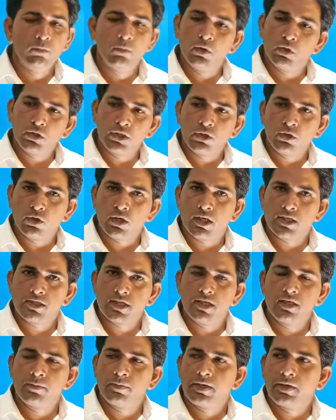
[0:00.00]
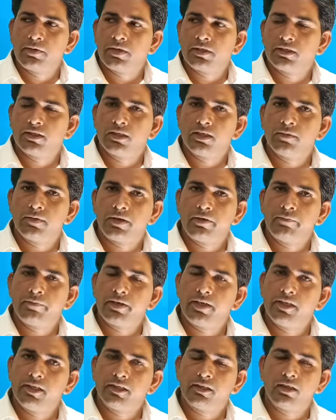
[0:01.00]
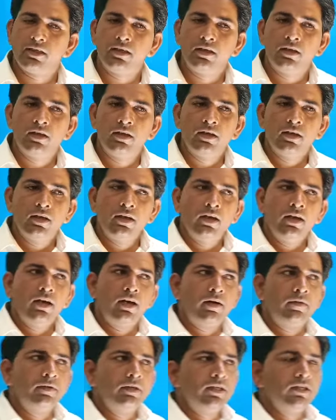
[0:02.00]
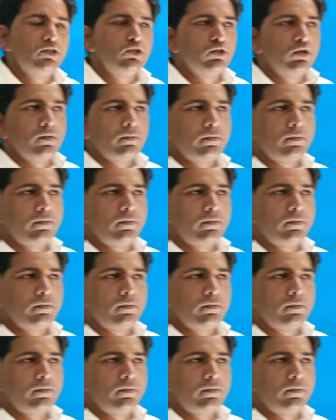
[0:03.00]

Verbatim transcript: भौतिक और रासायनिक परिवर्तन के बारे में पढ़ लिया था अब ये जो